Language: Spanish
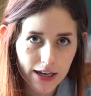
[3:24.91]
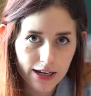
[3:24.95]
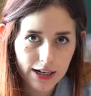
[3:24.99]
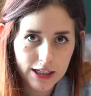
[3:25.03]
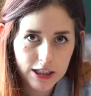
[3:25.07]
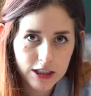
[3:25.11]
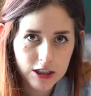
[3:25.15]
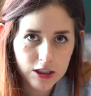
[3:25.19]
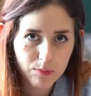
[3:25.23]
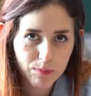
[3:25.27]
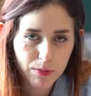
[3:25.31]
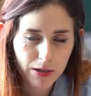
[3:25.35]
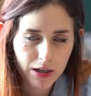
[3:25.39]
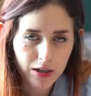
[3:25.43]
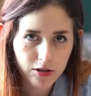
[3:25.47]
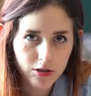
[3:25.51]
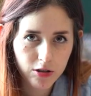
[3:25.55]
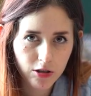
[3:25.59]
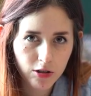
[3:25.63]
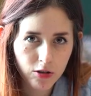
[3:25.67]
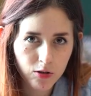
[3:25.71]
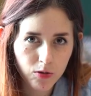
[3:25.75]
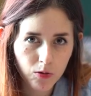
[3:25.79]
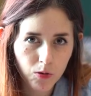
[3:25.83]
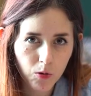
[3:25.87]
el
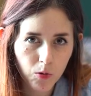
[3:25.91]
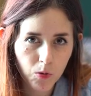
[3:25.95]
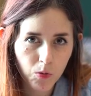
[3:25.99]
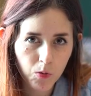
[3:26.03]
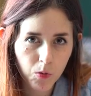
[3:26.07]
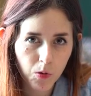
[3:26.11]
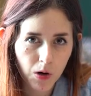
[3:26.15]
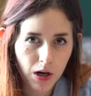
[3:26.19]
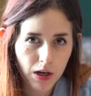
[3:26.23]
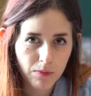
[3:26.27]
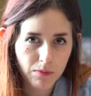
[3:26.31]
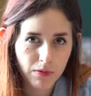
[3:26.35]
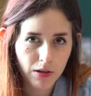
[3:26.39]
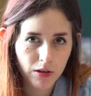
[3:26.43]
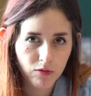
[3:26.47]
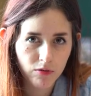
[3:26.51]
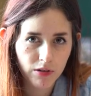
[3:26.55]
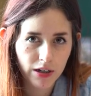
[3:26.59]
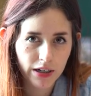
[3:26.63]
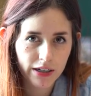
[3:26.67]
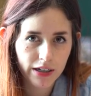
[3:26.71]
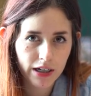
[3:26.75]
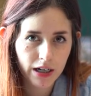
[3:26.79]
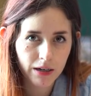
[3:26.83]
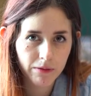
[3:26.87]
inspector Juan
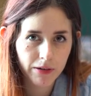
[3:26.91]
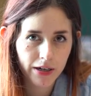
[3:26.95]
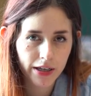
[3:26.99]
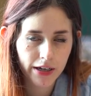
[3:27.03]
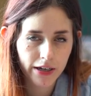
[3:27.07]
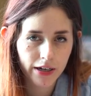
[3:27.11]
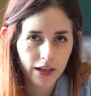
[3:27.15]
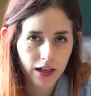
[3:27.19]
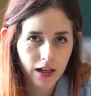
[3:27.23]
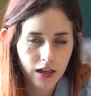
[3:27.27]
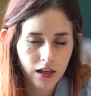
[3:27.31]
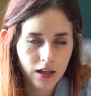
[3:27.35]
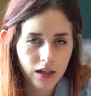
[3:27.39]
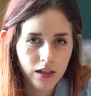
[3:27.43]
Manuel Cabrera